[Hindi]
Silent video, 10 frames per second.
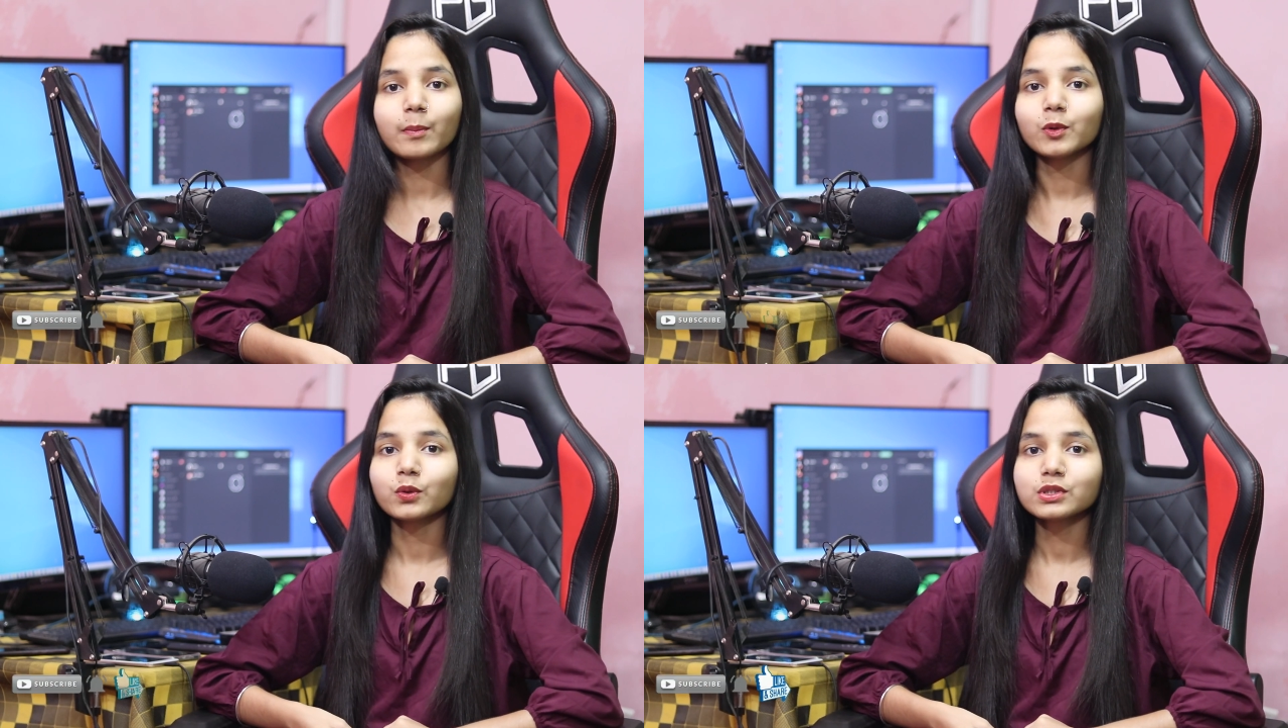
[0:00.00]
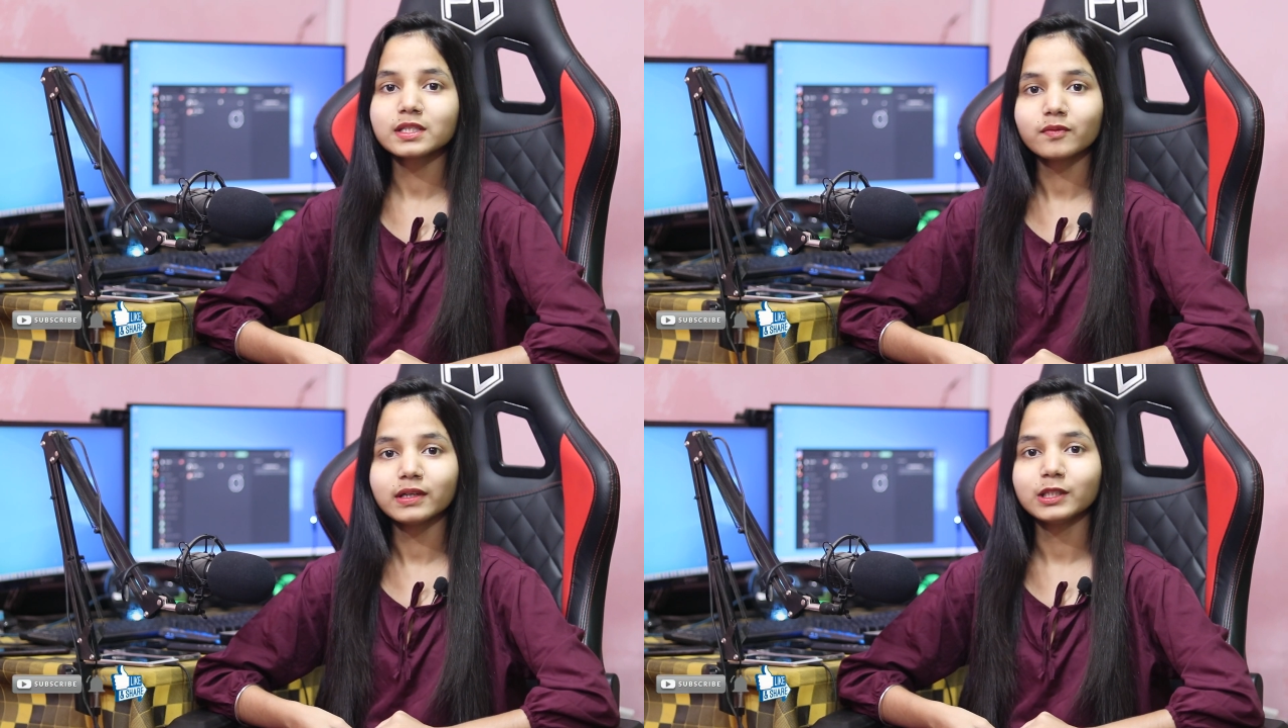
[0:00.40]
आप लोगों
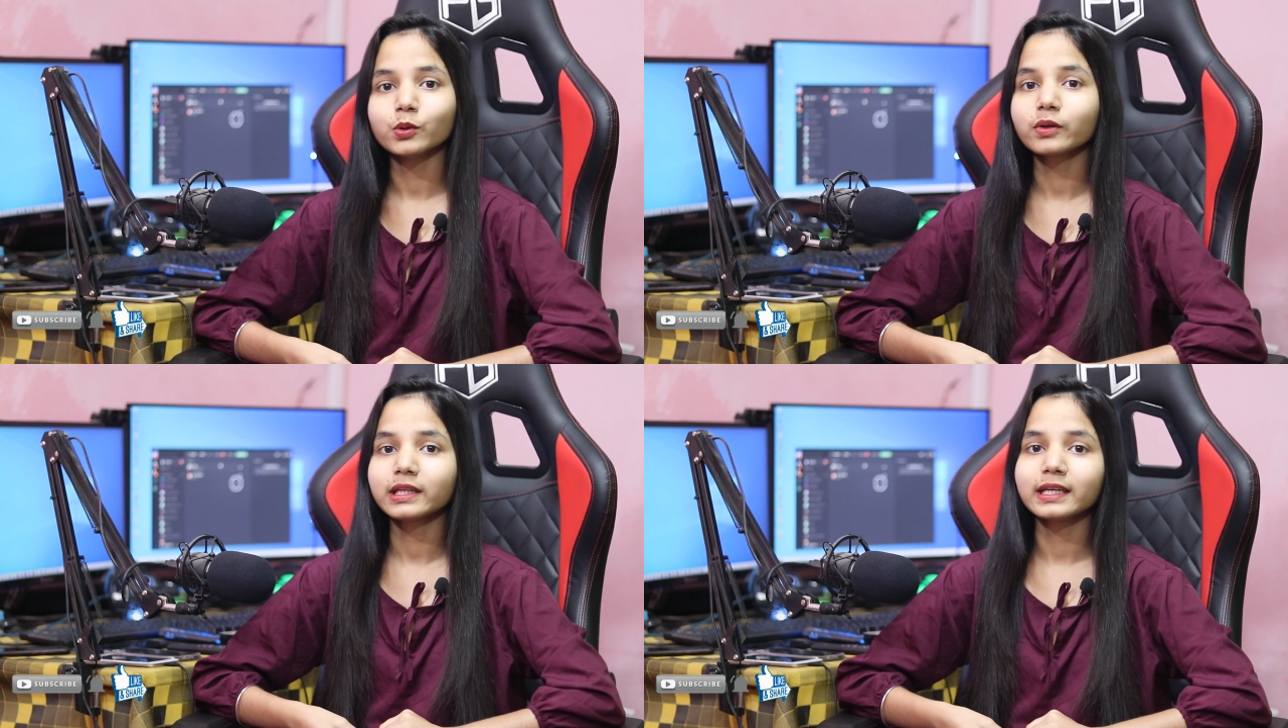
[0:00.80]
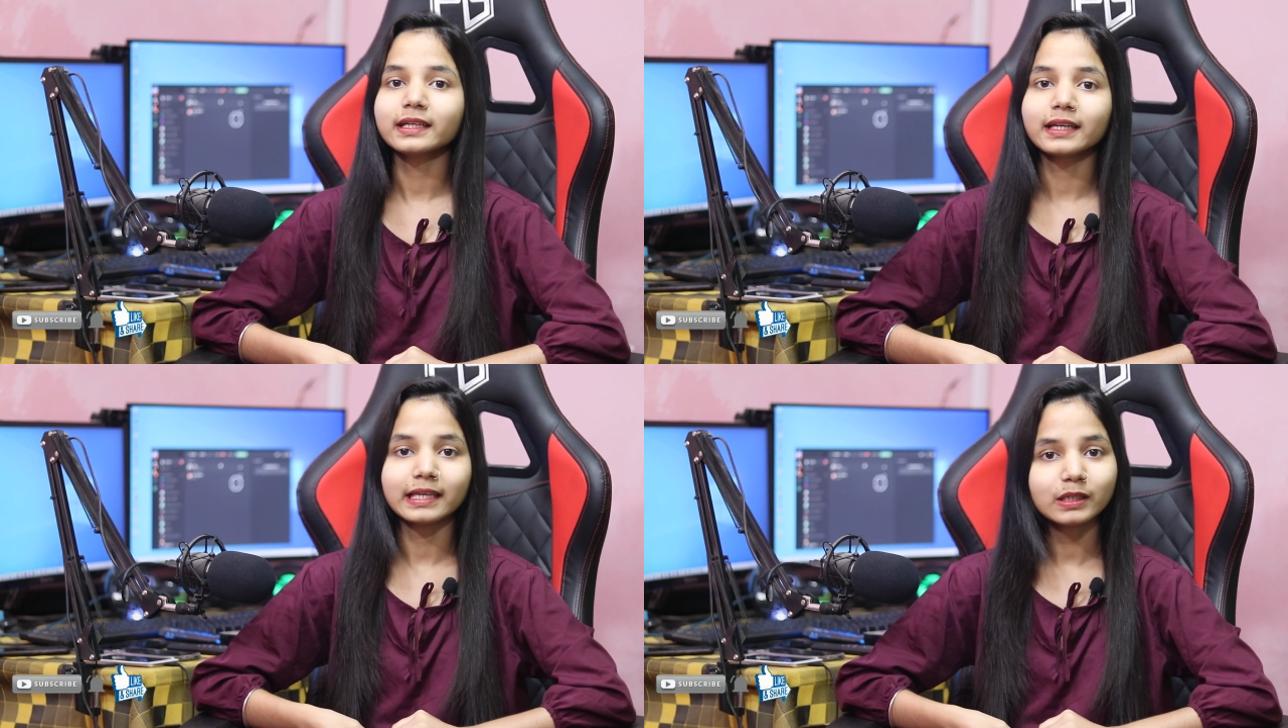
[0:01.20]
से वीडियो
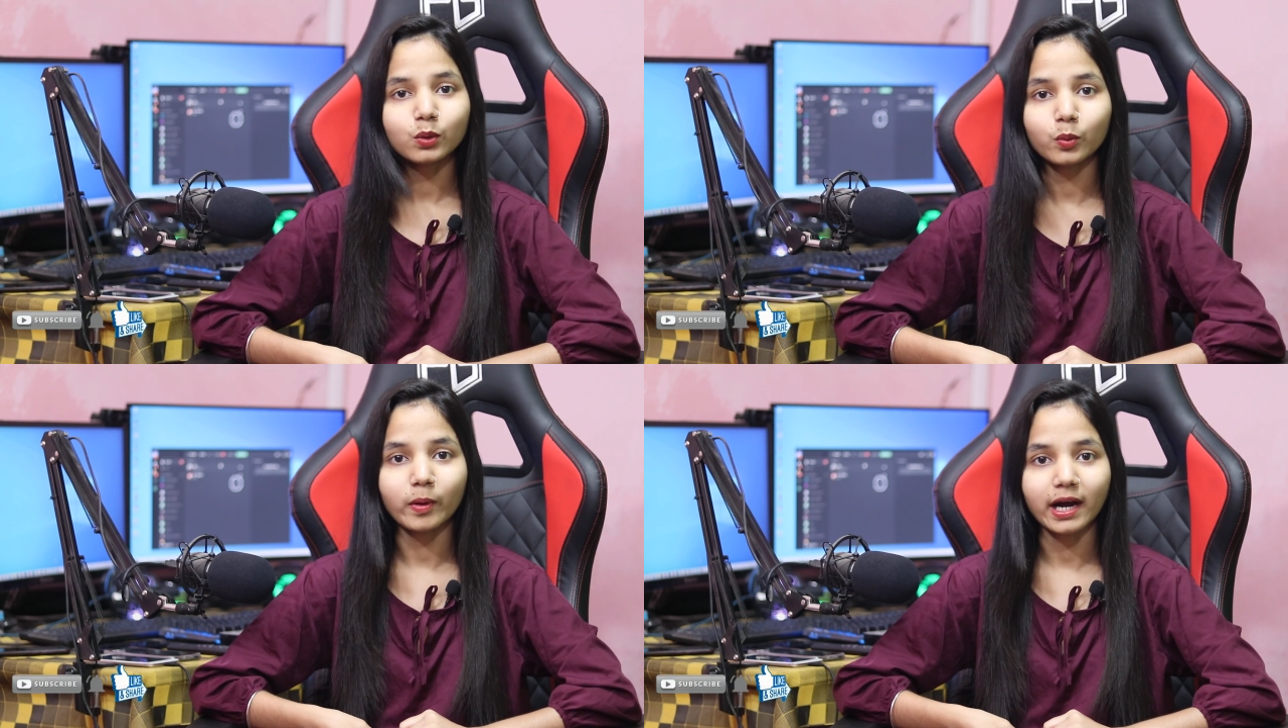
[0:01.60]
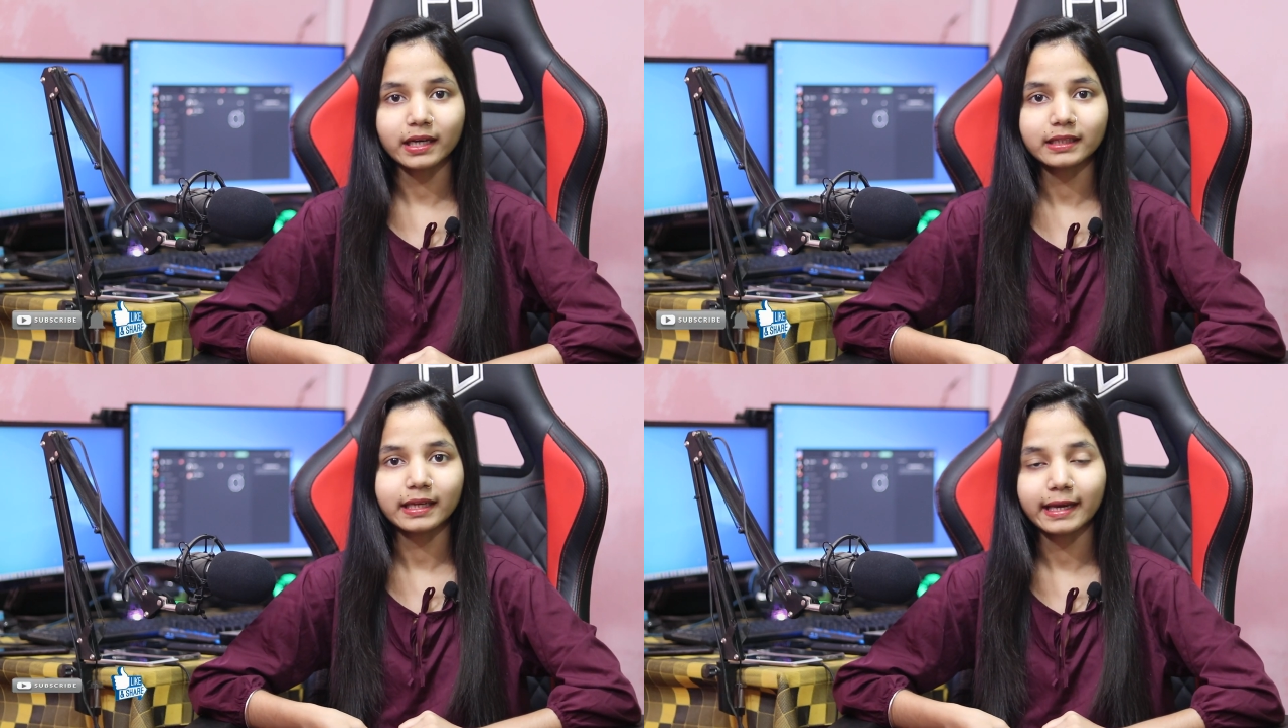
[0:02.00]
क्रिएट नहीं हो पा
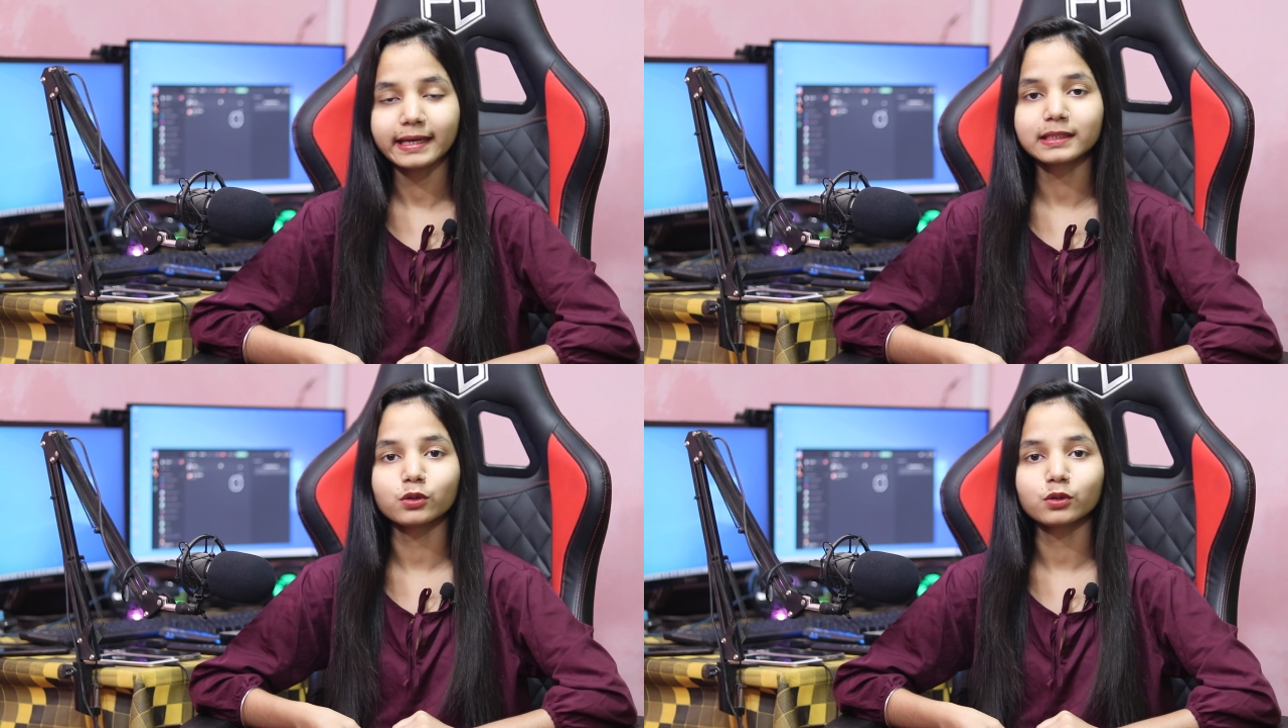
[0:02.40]
रही है